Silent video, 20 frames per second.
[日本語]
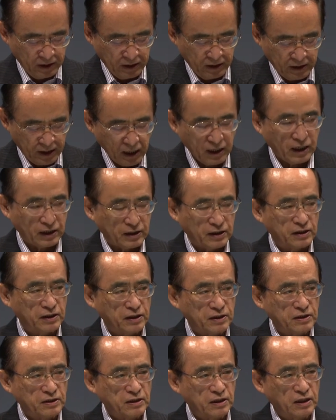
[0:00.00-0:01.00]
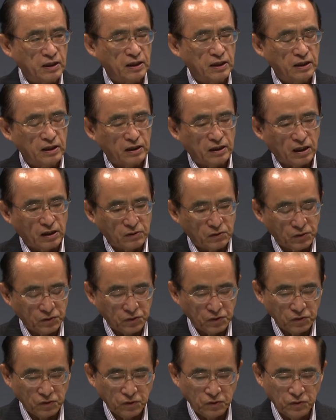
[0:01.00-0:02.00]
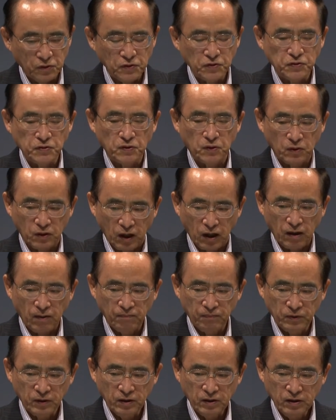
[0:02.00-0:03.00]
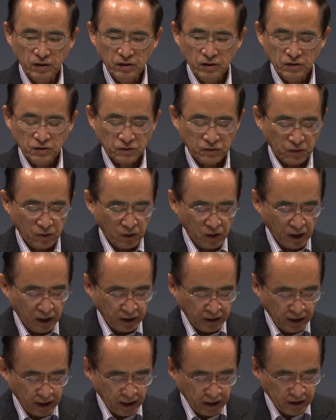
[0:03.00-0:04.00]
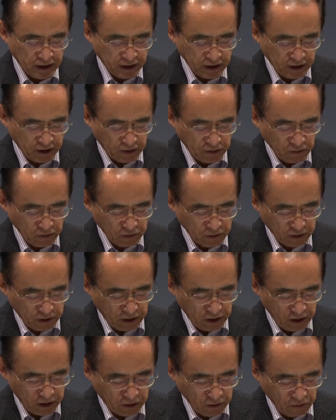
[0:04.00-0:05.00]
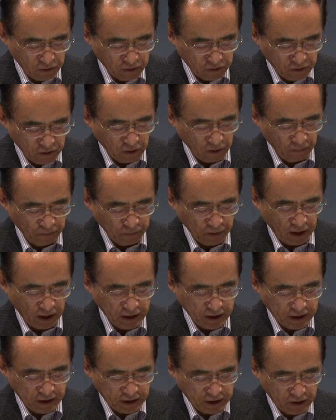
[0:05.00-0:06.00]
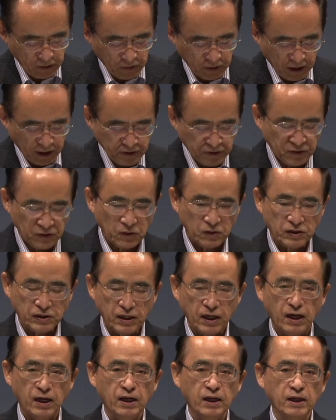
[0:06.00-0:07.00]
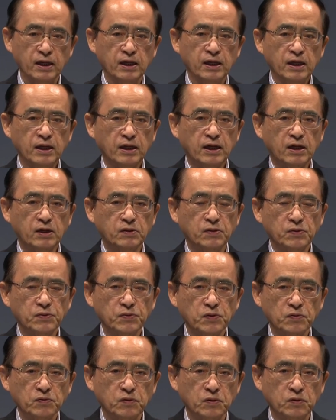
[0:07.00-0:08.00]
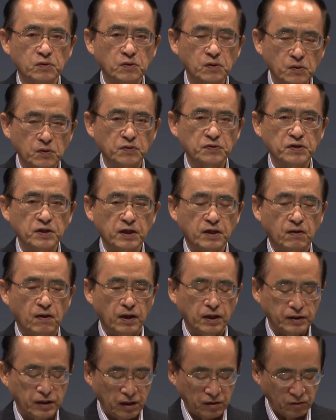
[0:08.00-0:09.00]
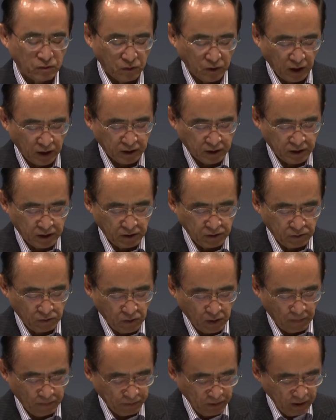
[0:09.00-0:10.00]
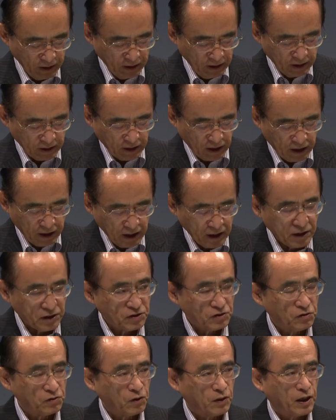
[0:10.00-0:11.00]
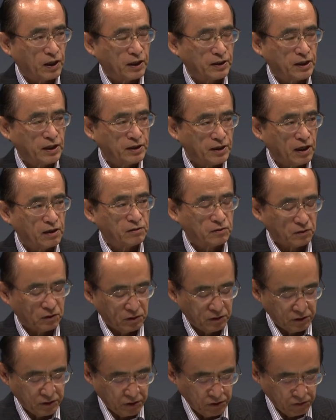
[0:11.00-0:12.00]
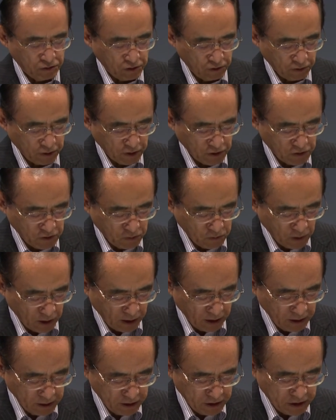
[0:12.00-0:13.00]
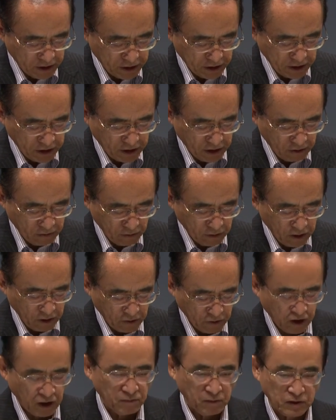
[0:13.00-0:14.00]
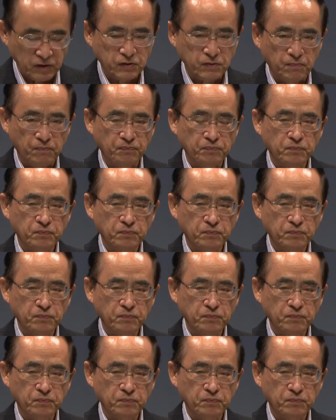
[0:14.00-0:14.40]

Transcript: 中でですね学校教育をどうするのかその中で ICT 教育を ICT を活用した学校教育をどう成果を上げていくのかっていうのは大変重要な課題であるというふうに私どもは認識しているのでございます。